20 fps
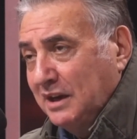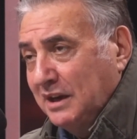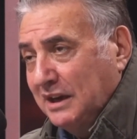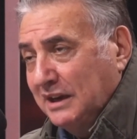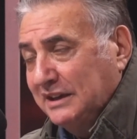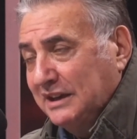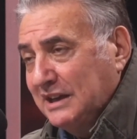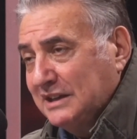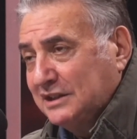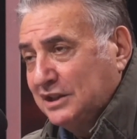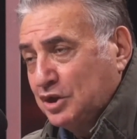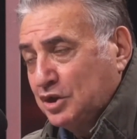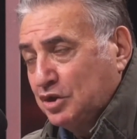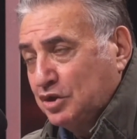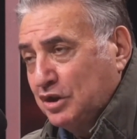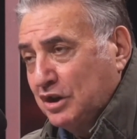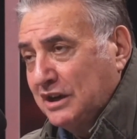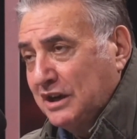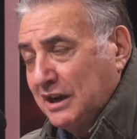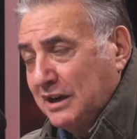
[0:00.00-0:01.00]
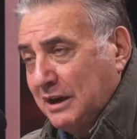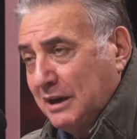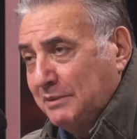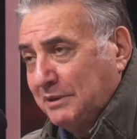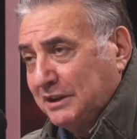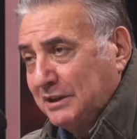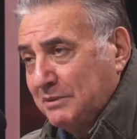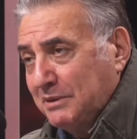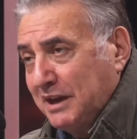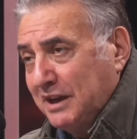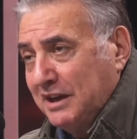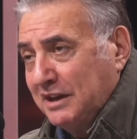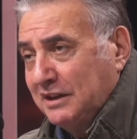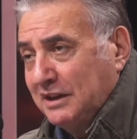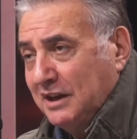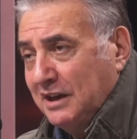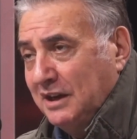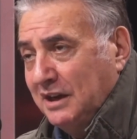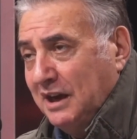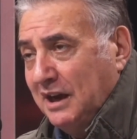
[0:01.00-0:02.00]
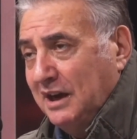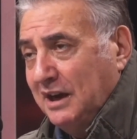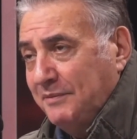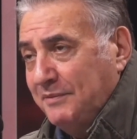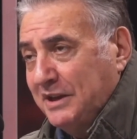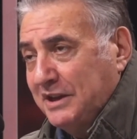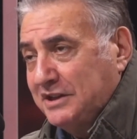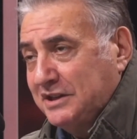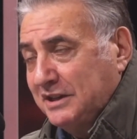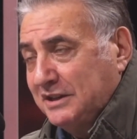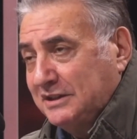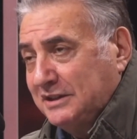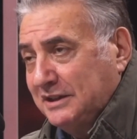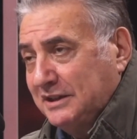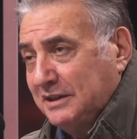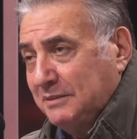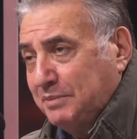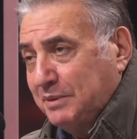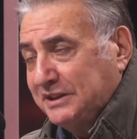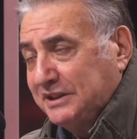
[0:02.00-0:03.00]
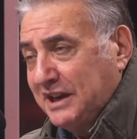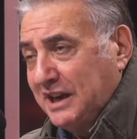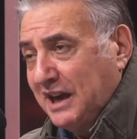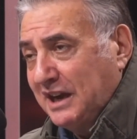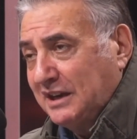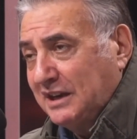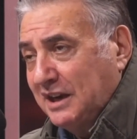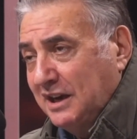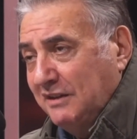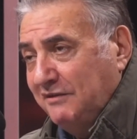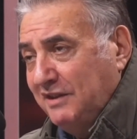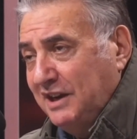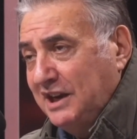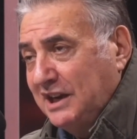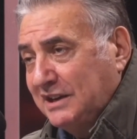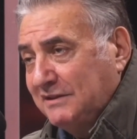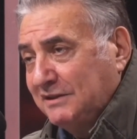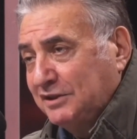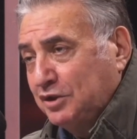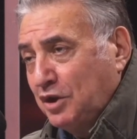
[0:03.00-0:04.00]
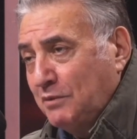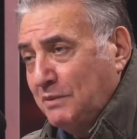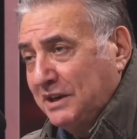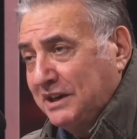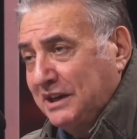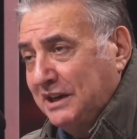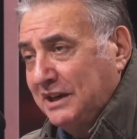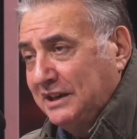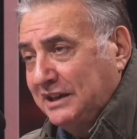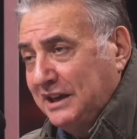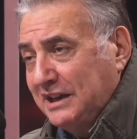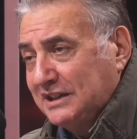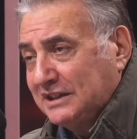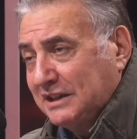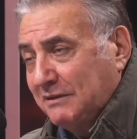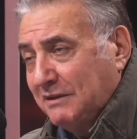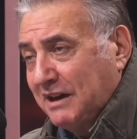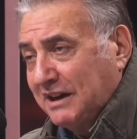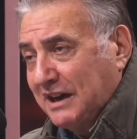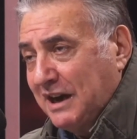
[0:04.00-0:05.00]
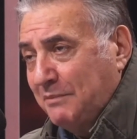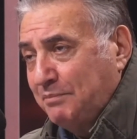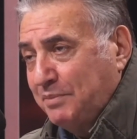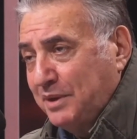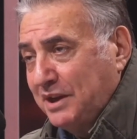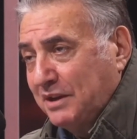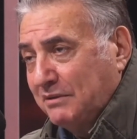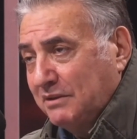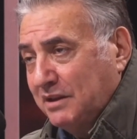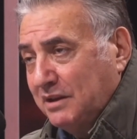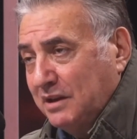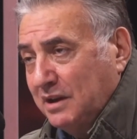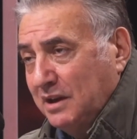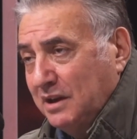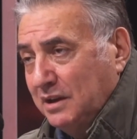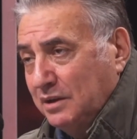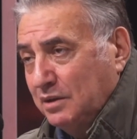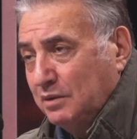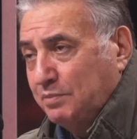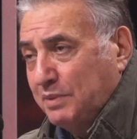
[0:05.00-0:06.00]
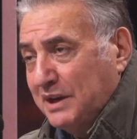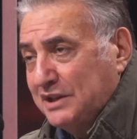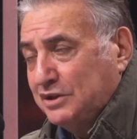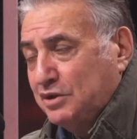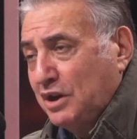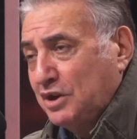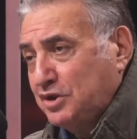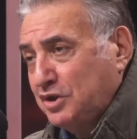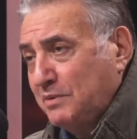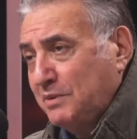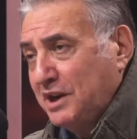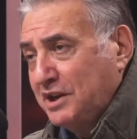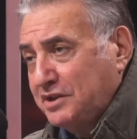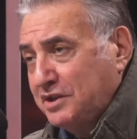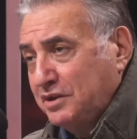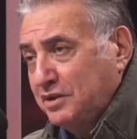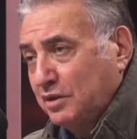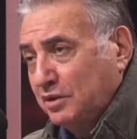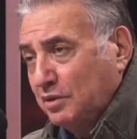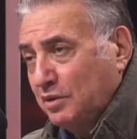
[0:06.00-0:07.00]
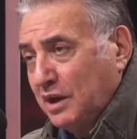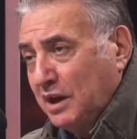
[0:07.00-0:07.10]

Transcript: Когда я слышу, что как об этом говорит а, значит, э, патриарх Великого дома Киликийского, Арам I, ну, поясню, о чем речь идет.